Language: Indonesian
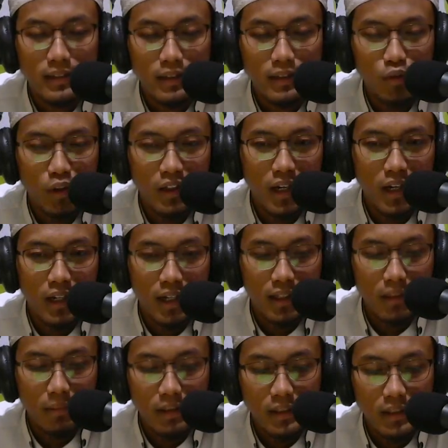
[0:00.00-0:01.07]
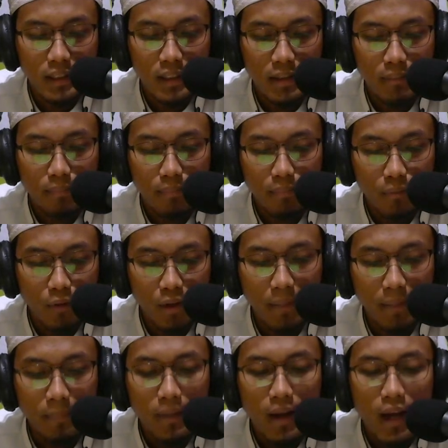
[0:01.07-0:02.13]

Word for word: sesuai dengan kata maksiatnya Taib.